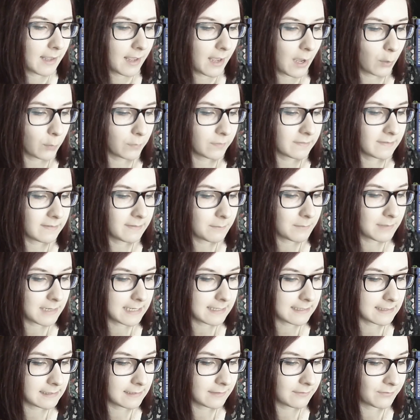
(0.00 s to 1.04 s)
Aus diesem
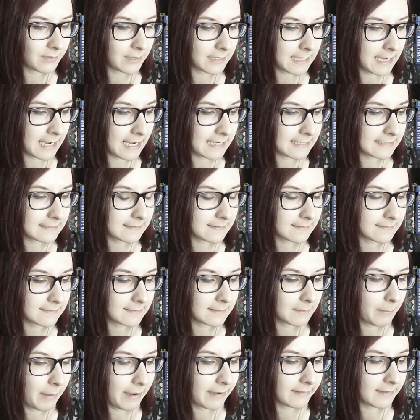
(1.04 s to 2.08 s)
Lächeln war ihr erstes
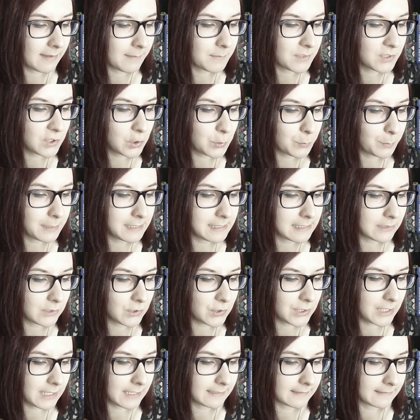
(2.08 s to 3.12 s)
gemeinsames Spiel
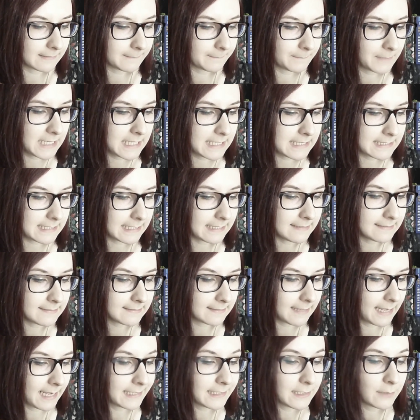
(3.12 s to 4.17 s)
entstanden,
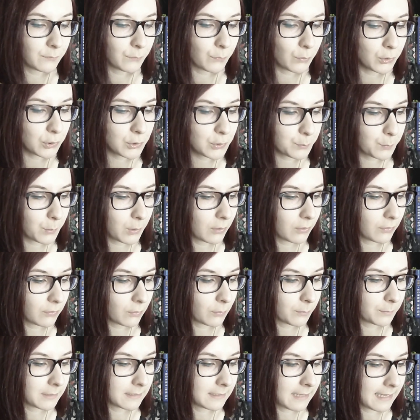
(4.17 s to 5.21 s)
das einen Wortspross
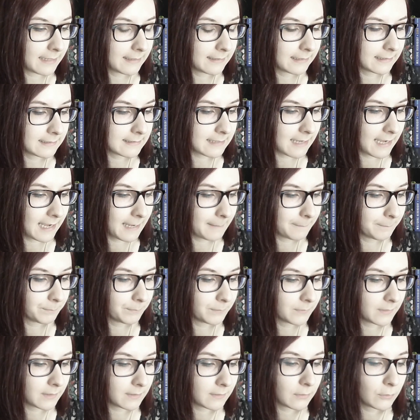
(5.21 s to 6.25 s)
um den anderen
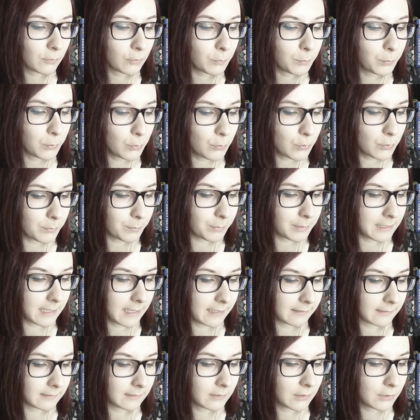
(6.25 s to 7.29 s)
treibend zu blühen
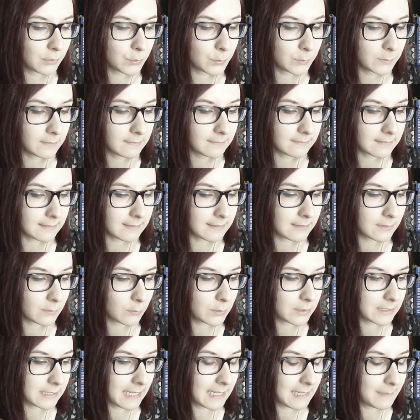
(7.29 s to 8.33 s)
begann, dunstig
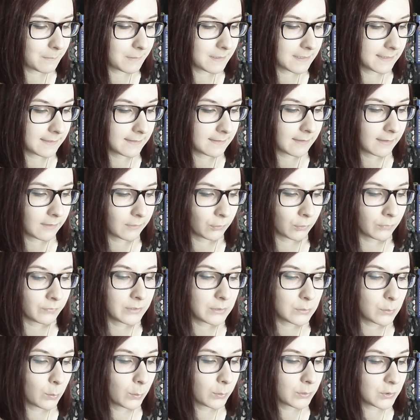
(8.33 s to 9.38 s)
und gelblich, so
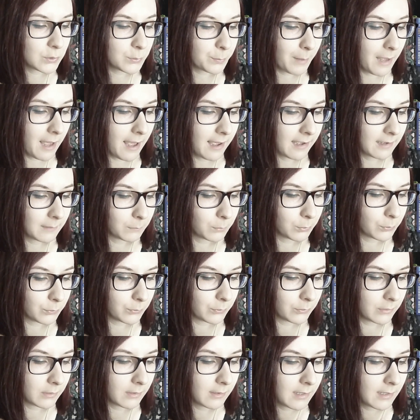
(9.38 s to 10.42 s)
wie tote Sprachen blühen,